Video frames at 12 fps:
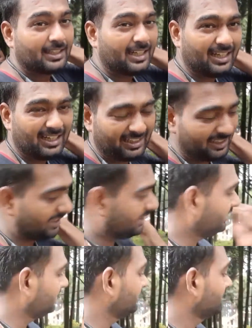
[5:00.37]
आ, आ,
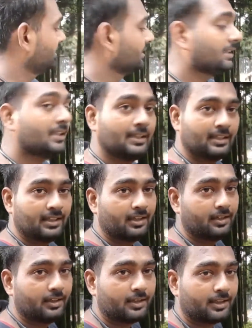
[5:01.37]

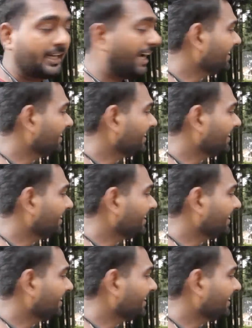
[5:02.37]
क्या